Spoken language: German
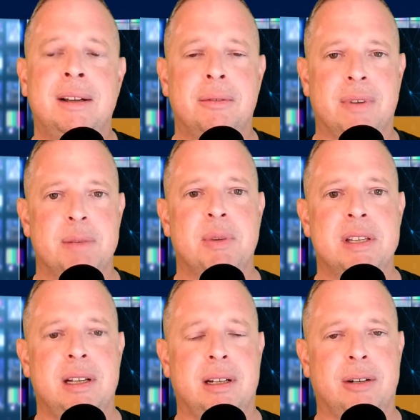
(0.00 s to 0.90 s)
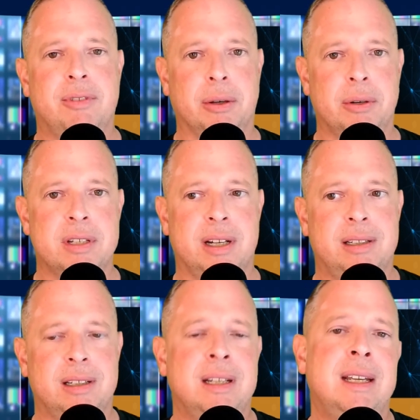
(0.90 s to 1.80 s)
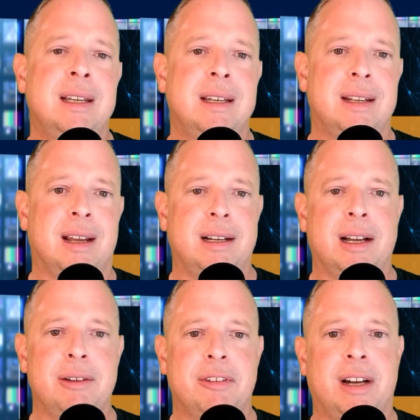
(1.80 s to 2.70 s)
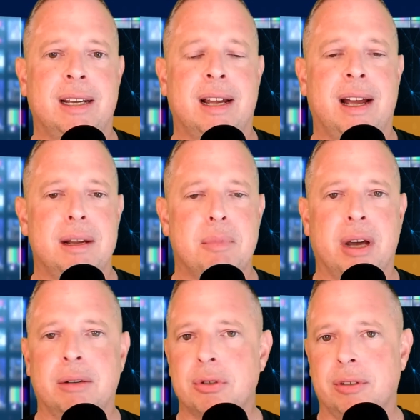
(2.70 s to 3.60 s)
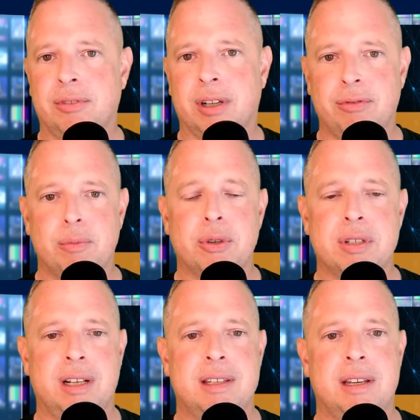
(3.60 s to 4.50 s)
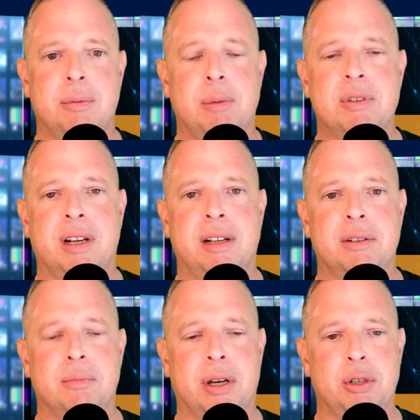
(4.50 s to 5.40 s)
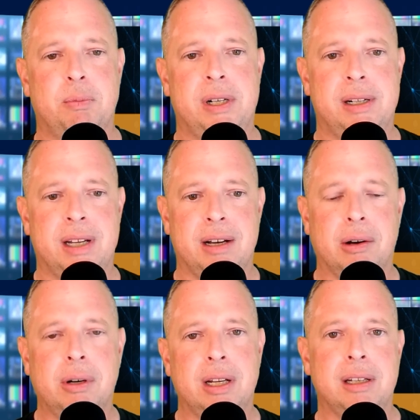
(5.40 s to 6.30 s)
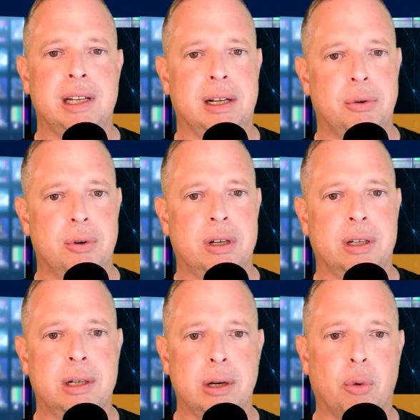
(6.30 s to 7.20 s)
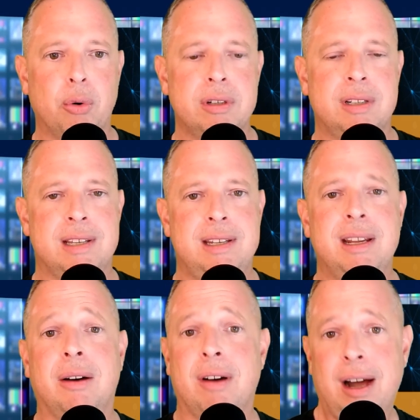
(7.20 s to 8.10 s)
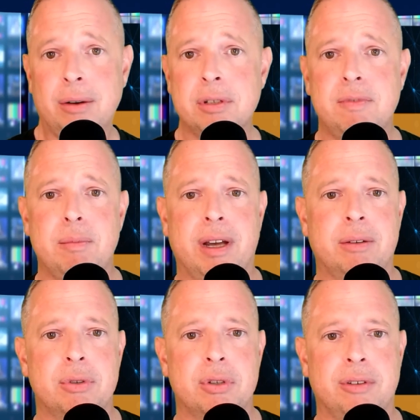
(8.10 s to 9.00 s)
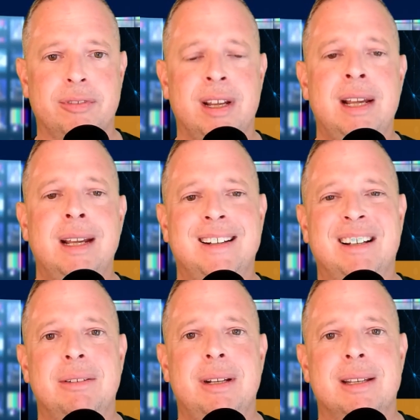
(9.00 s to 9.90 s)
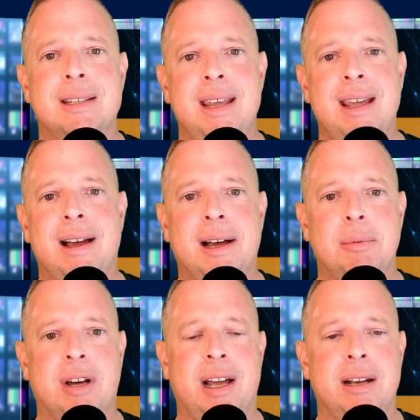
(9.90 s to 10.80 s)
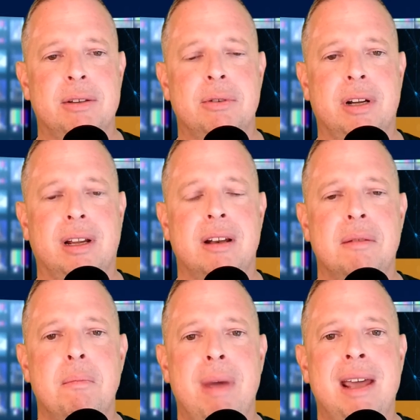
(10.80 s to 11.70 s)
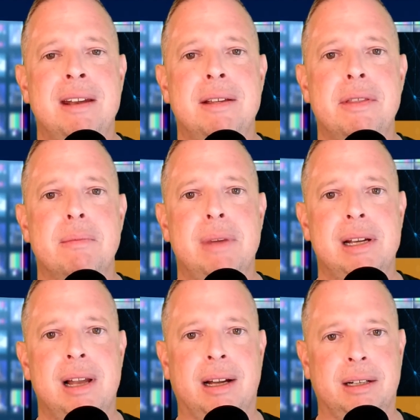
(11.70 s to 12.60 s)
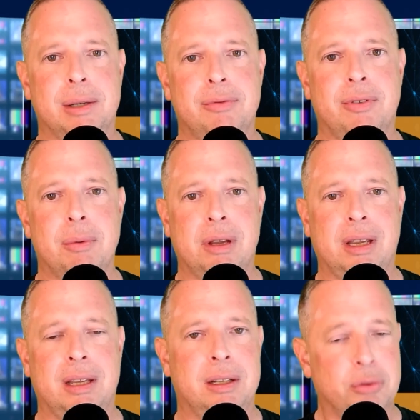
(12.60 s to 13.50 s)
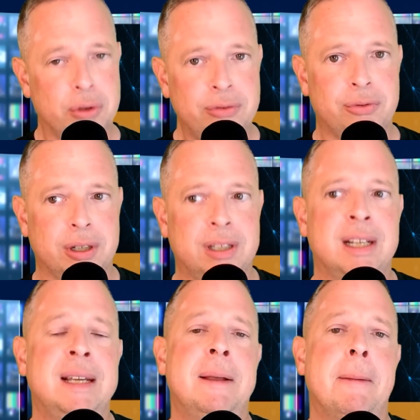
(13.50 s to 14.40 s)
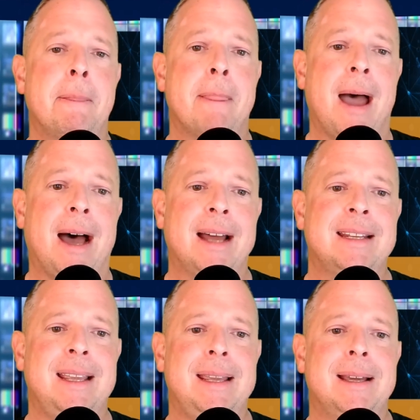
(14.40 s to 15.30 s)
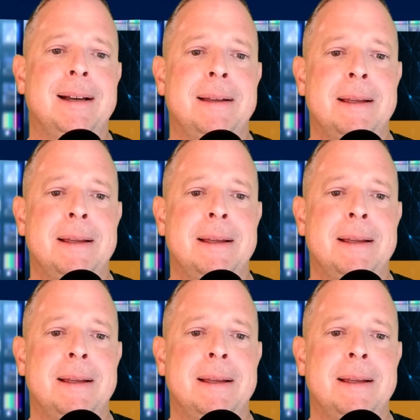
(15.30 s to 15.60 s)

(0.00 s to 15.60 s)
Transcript: Was passiert auf der Rückseite? Der Angreifer hat eine Microsoft 365 Website zum Beispiel den Login-Dialog geklont. Der sieht auch aus wie Microsoft. Dadurch, dass er aber einen sogenannten Man-in-the-Middle-Angriff äh, durchführt, hat er